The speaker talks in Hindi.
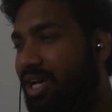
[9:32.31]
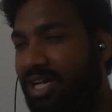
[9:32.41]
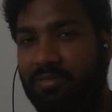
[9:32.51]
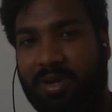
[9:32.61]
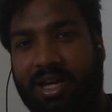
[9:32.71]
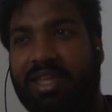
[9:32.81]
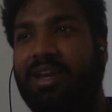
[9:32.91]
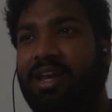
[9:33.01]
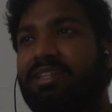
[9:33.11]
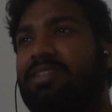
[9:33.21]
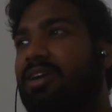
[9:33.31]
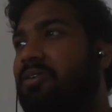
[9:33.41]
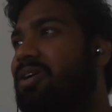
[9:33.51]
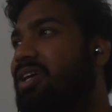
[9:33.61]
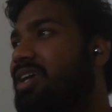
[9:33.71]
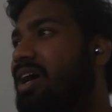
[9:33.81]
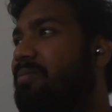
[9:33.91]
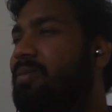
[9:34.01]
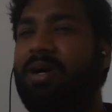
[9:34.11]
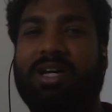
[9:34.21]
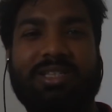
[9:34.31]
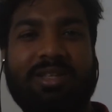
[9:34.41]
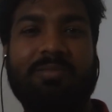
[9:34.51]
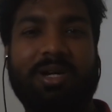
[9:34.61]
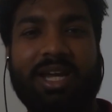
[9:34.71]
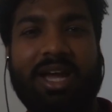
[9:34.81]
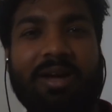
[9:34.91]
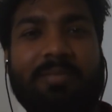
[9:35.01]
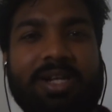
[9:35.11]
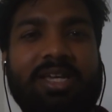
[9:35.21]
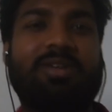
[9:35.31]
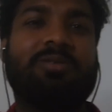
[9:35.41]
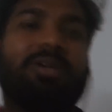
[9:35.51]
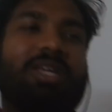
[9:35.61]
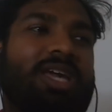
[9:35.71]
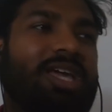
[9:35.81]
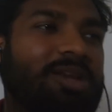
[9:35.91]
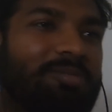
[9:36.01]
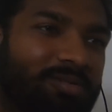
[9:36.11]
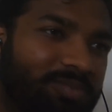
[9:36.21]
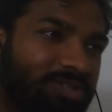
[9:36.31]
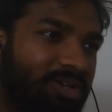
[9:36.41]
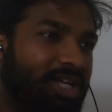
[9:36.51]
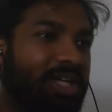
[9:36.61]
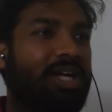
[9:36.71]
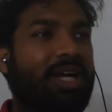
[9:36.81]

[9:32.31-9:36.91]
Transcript: रात में आके रियलाइज़ कर रहा हूँ ना कि यहाँ पे बाकी सब बढ़िया है बट ये क्योंकि एयरबीएनबी जो है